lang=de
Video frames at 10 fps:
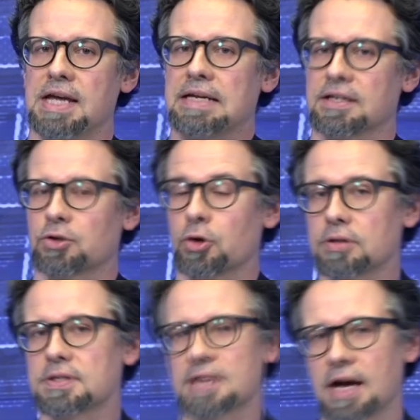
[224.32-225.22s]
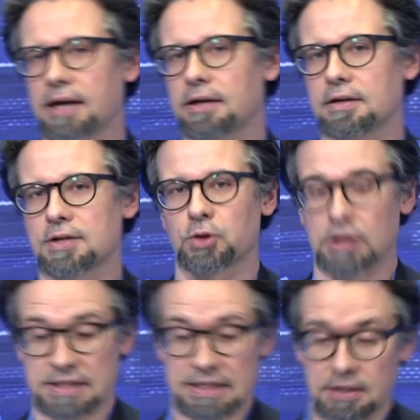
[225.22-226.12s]
Das könnte sein. Also
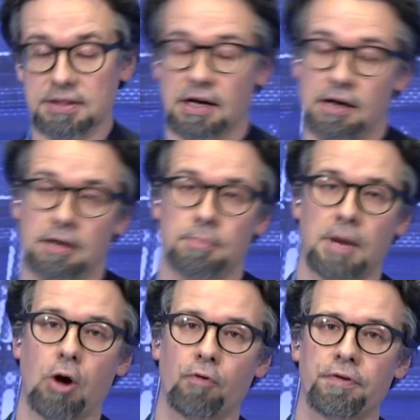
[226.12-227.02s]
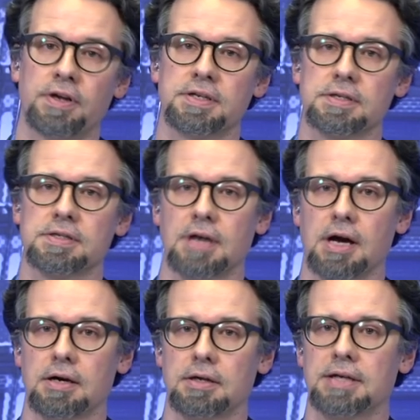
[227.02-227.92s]
tatsächlich ähm, auffällig ist
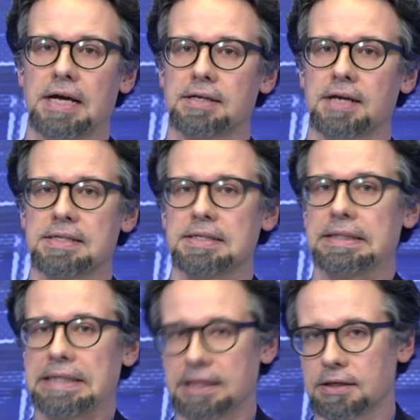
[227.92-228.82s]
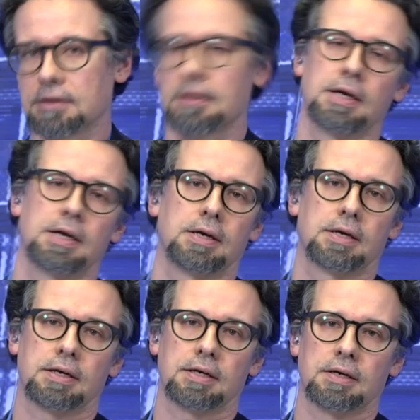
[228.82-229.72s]
ja äh, die Altkanzlerin
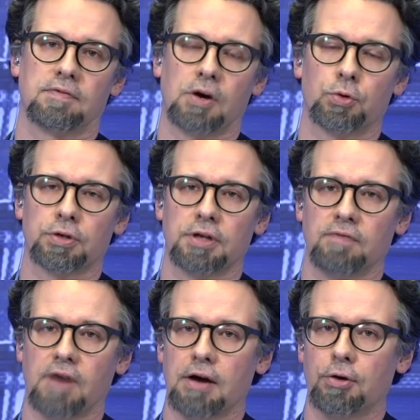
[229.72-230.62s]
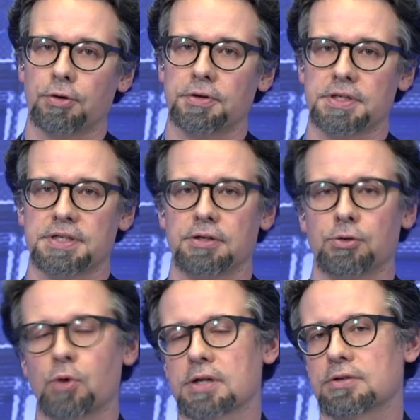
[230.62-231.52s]
äh, war unter den Wahlleuten. Die
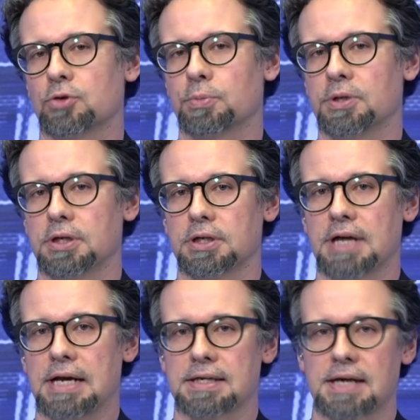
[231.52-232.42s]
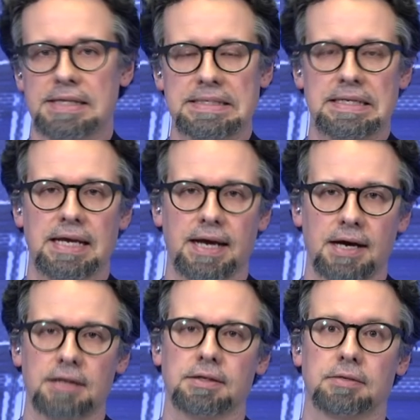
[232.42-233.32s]
CDU hat sie nominiert. Der
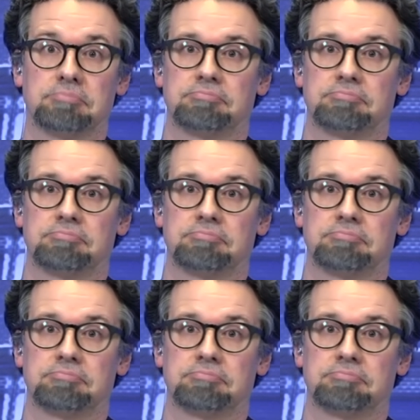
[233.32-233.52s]
Altkanzler